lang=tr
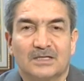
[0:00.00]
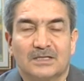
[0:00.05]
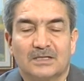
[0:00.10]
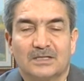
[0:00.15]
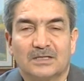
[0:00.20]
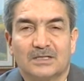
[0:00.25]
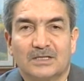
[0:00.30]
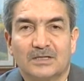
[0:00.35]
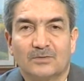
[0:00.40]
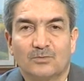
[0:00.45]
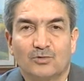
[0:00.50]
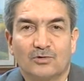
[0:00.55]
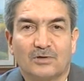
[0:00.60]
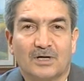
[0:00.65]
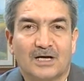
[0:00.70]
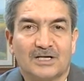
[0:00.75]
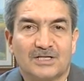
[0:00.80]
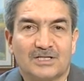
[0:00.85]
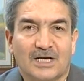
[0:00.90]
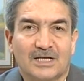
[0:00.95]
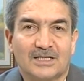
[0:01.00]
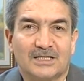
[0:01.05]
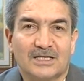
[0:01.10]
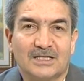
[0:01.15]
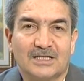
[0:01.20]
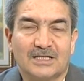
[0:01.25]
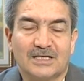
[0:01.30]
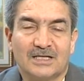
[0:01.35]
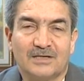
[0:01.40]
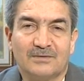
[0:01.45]
e, müracaat
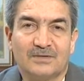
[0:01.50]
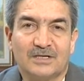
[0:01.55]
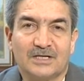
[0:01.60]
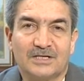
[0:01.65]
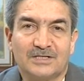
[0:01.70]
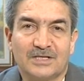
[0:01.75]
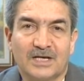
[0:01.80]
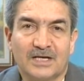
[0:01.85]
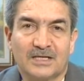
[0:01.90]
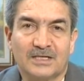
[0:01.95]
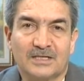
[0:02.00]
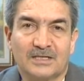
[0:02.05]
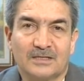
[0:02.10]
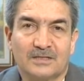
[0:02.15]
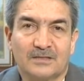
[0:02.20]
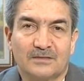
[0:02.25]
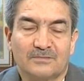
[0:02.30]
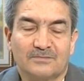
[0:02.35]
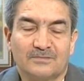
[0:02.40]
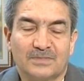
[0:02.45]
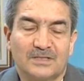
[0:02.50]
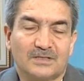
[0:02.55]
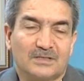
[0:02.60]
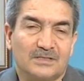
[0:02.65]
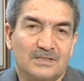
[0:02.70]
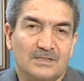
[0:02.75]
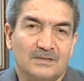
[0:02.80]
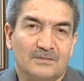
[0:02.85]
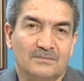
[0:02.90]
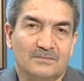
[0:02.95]
edilebilecek bir
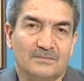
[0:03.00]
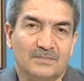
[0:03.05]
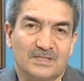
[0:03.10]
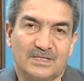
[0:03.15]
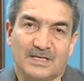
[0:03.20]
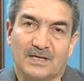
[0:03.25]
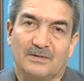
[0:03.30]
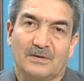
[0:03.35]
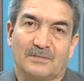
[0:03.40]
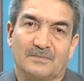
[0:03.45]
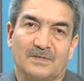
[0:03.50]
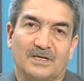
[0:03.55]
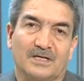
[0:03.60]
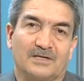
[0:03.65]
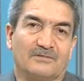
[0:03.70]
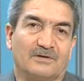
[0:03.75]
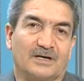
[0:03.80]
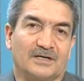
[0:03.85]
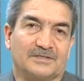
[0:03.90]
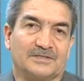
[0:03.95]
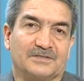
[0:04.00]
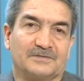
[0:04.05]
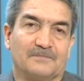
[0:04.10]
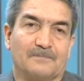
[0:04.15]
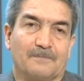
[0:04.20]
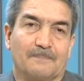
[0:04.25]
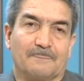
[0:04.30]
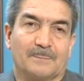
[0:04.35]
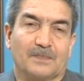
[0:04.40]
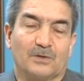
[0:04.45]
kısım sebepleri var.
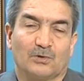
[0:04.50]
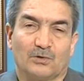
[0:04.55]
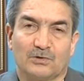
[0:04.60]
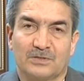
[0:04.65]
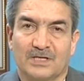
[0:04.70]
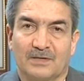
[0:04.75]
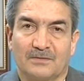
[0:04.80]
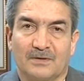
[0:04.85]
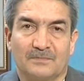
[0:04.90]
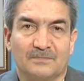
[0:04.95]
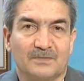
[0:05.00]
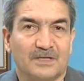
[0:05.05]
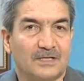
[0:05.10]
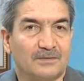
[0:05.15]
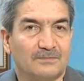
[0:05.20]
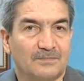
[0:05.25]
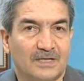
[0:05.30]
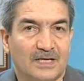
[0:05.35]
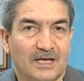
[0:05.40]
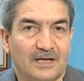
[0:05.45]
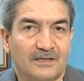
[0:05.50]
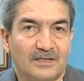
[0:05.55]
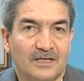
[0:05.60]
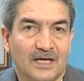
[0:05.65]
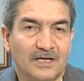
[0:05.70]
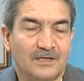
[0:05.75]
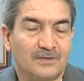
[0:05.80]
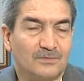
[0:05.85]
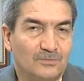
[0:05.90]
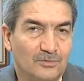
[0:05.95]
O sebepleri
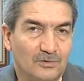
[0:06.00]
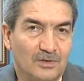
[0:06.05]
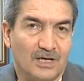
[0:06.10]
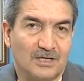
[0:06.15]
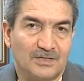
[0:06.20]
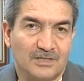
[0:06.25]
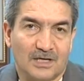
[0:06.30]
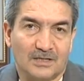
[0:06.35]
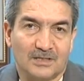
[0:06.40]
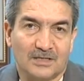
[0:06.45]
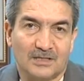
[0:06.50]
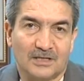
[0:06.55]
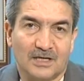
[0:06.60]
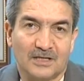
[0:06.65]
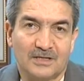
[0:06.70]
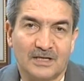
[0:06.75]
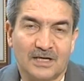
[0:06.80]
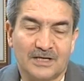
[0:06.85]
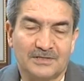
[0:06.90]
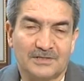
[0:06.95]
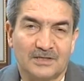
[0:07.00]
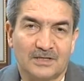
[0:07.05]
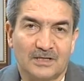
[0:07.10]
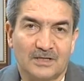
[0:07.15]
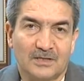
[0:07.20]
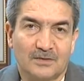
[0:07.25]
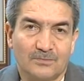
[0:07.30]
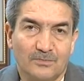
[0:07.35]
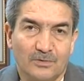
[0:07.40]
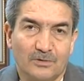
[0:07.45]
bilenler, müracaat edenler
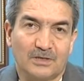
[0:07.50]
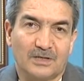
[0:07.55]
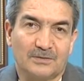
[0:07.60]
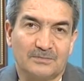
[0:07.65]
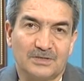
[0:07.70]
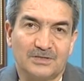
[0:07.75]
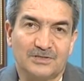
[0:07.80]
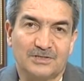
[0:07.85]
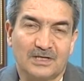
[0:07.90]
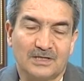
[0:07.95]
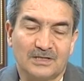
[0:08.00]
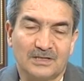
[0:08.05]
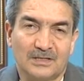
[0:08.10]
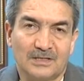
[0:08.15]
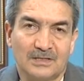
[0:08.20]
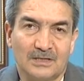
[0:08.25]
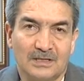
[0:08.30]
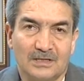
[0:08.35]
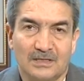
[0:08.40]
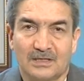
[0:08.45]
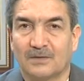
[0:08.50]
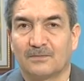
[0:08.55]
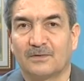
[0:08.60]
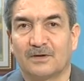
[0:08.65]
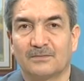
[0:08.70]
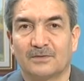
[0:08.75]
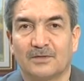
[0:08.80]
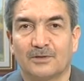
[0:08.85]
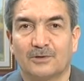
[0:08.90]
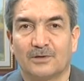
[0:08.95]
böyle bir şeyi
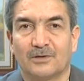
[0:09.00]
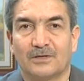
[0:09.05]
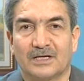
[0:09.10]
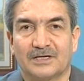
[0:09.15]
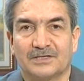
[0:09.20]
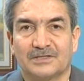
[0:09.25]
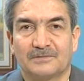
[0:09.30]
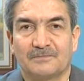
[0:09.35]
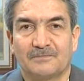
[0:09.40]
yapabiliyorlar.